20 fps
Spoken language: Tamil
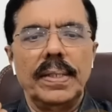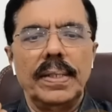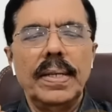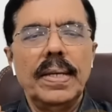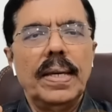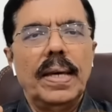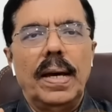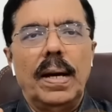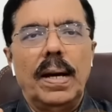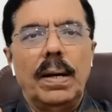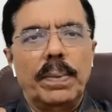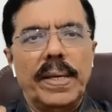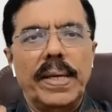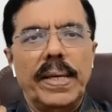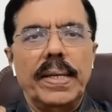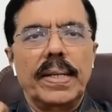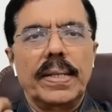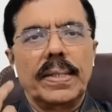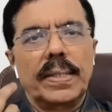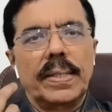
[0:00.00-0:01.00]

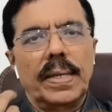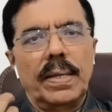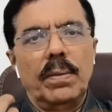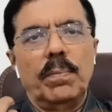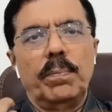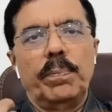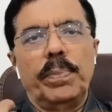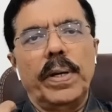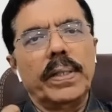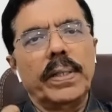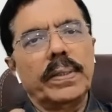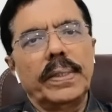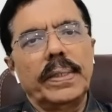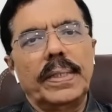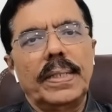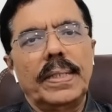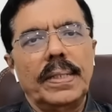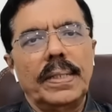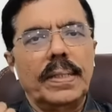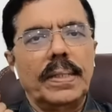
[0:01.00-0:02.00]
அப்படிங்கிறதையும் பார்த்துட்டு
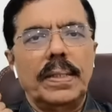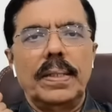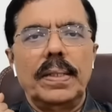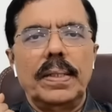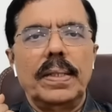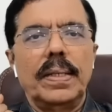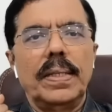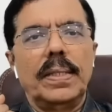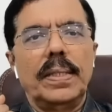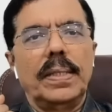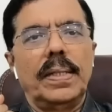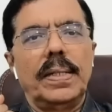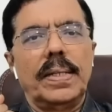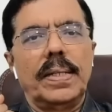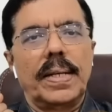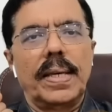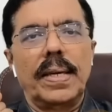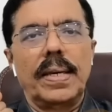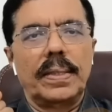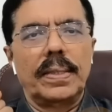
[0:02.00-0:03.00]

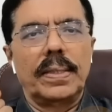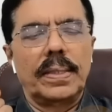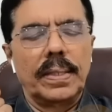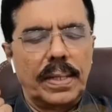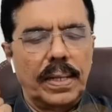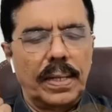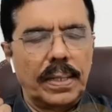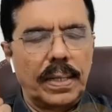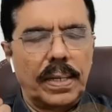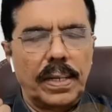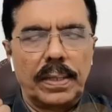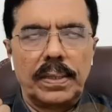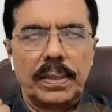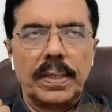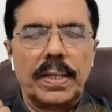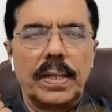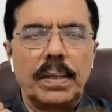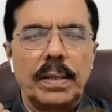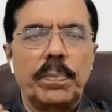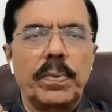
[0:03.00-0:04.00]
இன்றைய கணு கருத்து
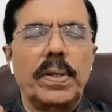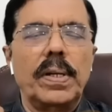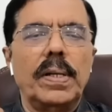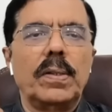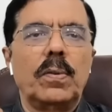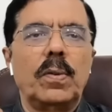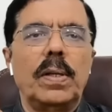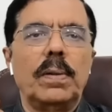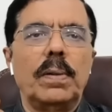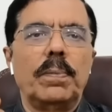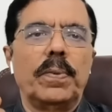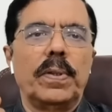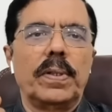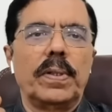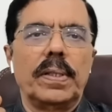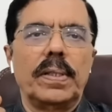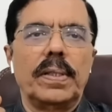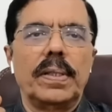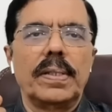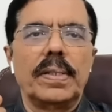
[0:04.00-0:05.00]
கணிப்புகளுக்குள்ள
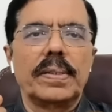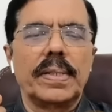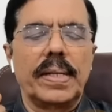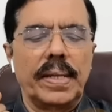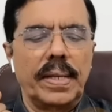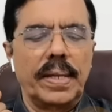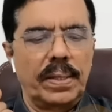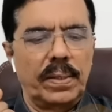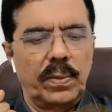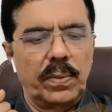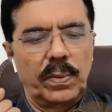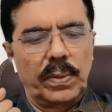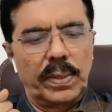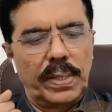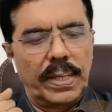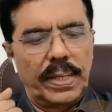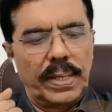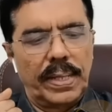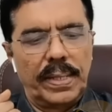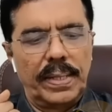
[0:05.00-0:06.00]
போறதுதான் சரியா இருக்கும்னு
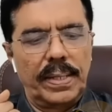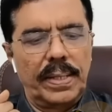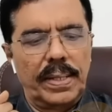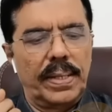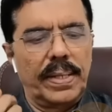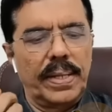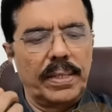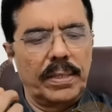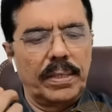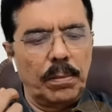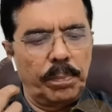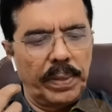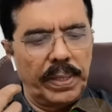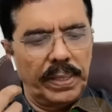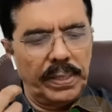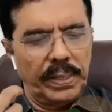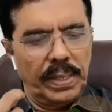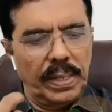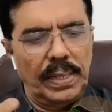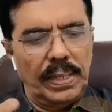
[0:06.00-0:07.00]
நினைக்கிறேன் ரெண்டாயிரத்தி
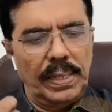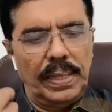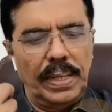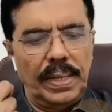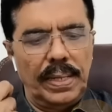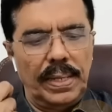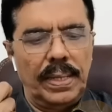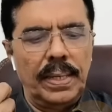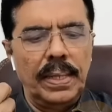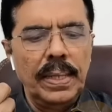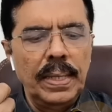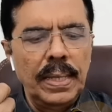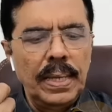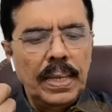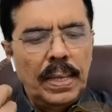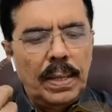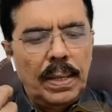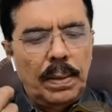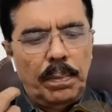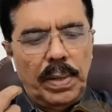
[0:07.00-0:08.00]
பதினாலுல
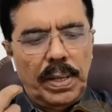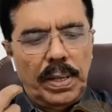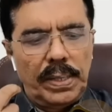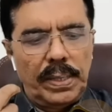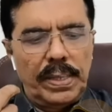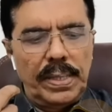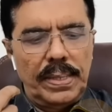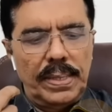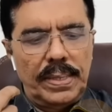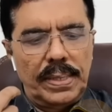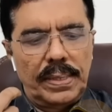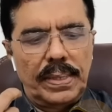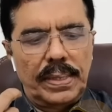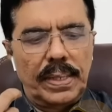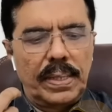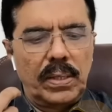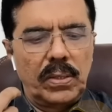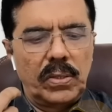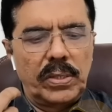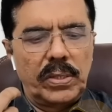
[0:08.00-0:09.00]
பாரதிய ஜனதா
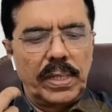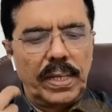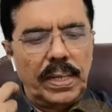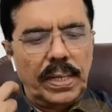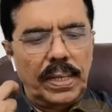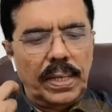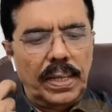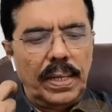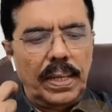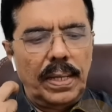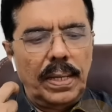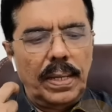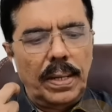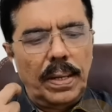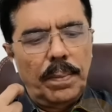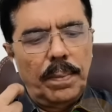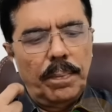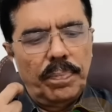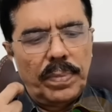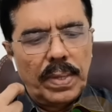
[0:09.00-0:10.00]
கட்சி
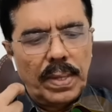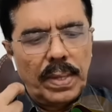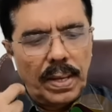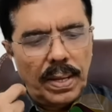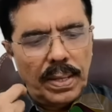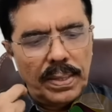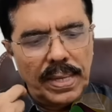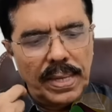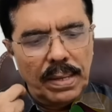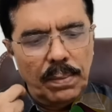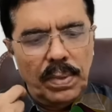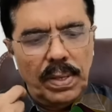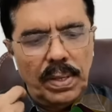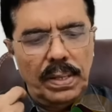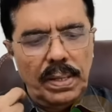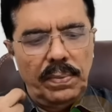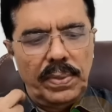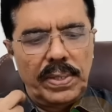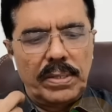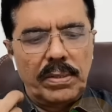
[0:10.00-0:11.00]
அதிகமாக
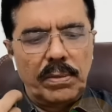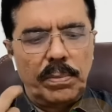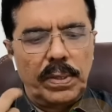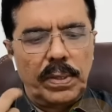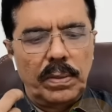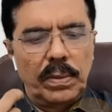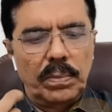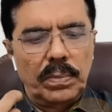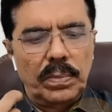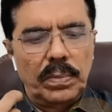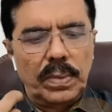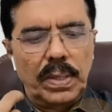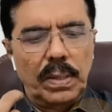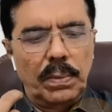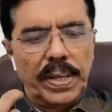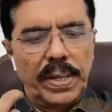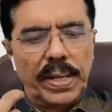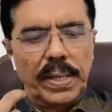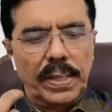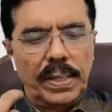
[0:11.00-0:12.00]
வெற்றி பெறும்
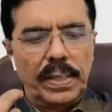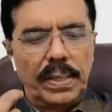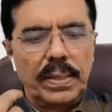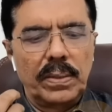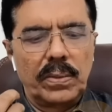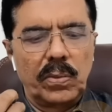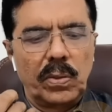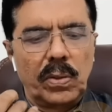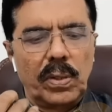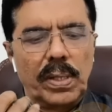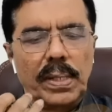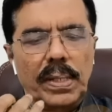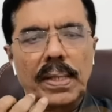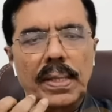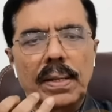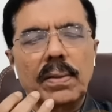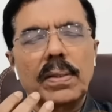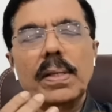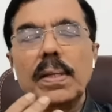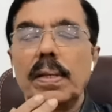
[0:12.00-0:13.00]
அப்படின்னு சொன்னாங்க
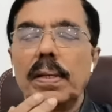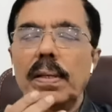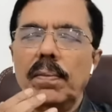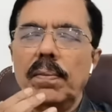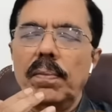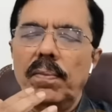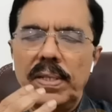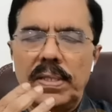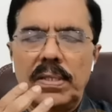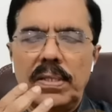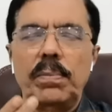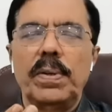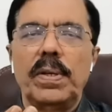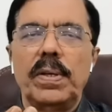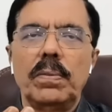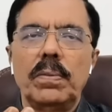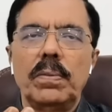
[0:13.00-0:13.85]
அதாவது வெற்றி பெறும்